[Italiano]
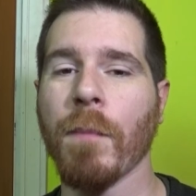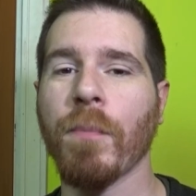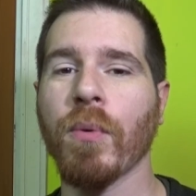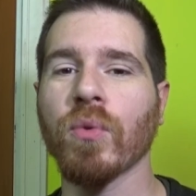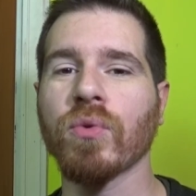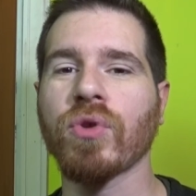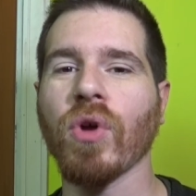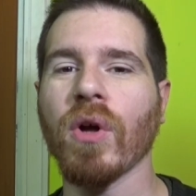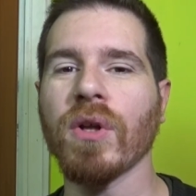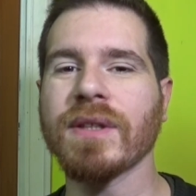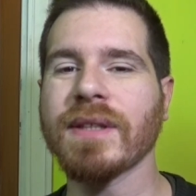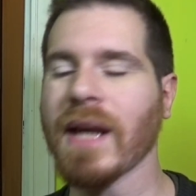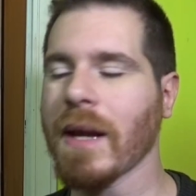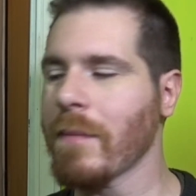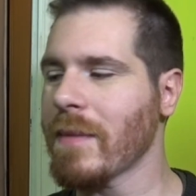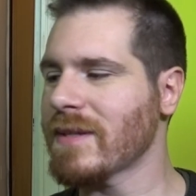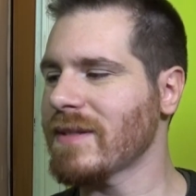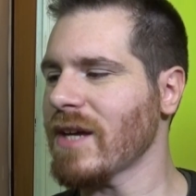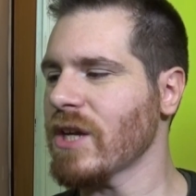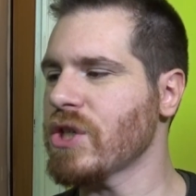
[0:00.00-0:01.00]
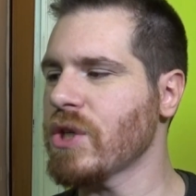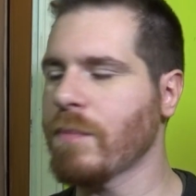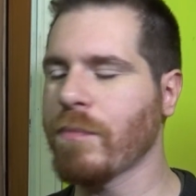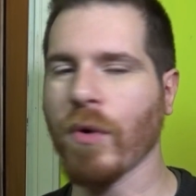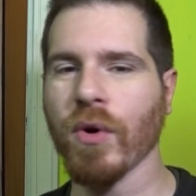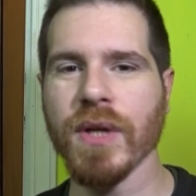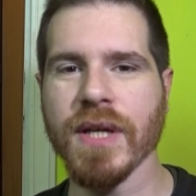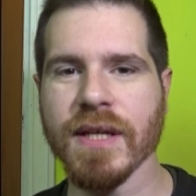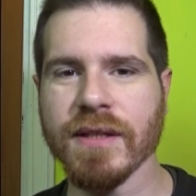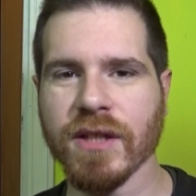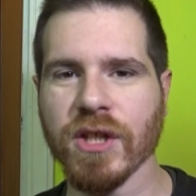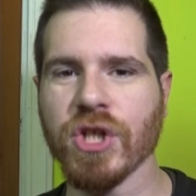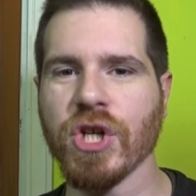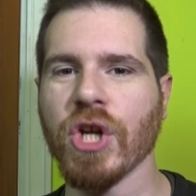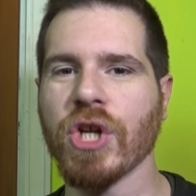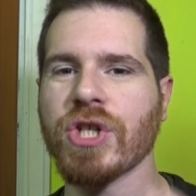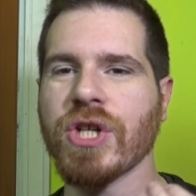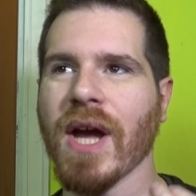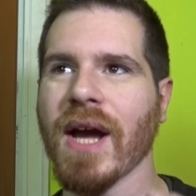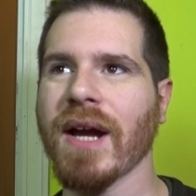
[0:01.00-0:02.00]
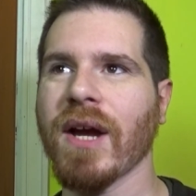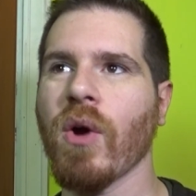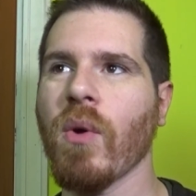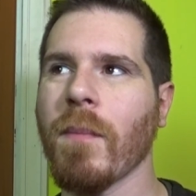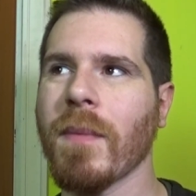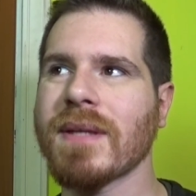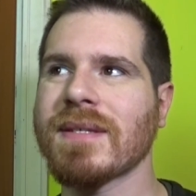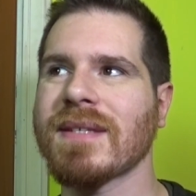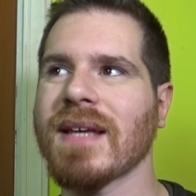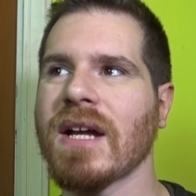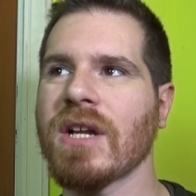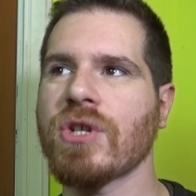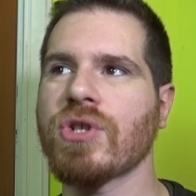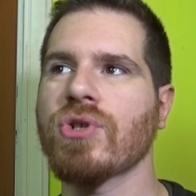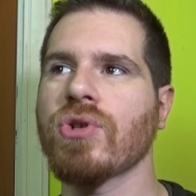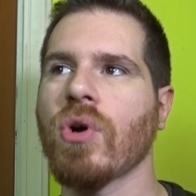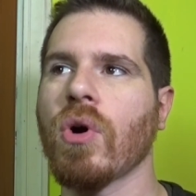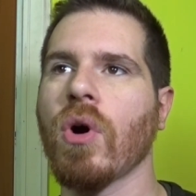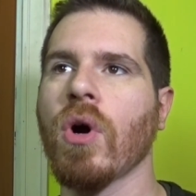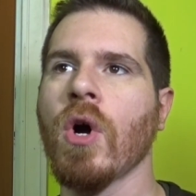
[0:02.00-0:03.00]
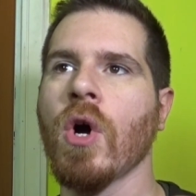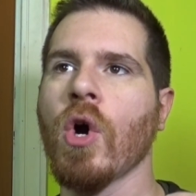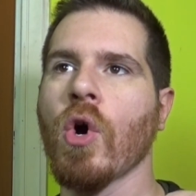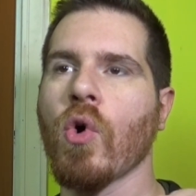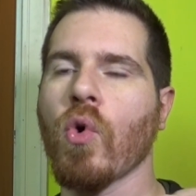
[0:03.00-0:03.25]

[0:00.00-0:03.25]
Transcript: appunto, oltre ai messaggi politici, c'è anche un messaggio